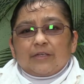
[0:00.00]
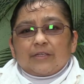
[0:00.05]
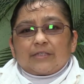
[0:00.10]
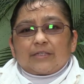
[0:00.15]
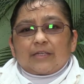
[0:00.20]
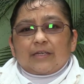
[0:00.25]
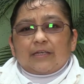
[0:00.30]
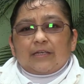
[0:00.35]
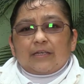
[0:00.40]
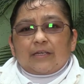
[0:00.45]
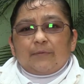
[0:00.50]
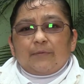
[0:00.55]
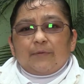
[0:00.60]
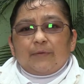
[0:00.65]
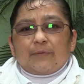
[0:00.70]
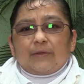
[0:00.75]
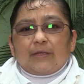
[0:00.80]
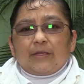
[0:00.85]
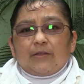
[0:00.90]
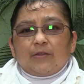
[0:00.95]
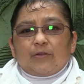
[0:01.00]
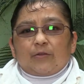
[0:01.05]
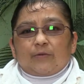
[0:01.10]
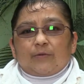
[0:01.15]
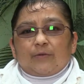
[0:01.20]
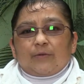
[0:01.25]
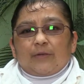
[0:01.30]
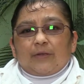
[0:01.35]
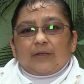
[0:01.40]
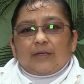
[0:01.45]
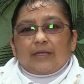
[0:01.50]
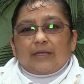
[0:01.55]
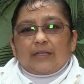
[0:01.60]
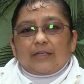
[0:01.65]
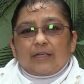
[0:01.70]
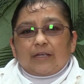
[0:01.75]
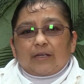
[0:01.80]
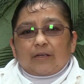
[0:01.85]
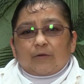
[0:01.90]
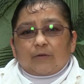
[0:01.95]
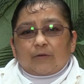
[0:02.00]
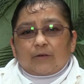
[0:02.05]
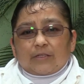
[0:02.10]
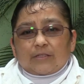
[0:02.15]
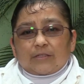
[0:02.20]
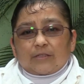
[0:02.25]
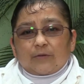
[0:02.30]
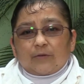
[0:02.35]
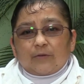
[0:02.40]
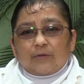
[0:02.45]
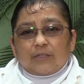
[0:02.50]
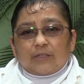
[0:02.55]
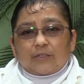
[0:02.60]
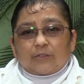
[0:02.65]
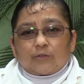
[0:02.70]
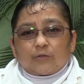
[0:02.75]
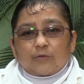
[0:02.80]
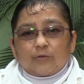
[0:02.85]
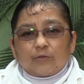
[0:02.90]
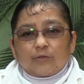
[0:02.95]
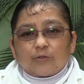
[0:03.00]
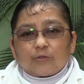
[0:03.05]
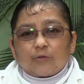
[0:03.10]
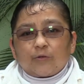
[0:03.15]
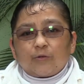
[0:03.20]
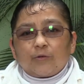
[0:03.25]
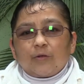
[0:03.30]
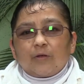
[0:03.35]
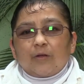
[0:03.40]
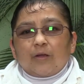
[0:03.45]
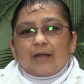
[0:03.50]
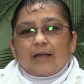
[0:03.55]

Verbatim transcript: seguiré viviendo en el corazón de Chucho,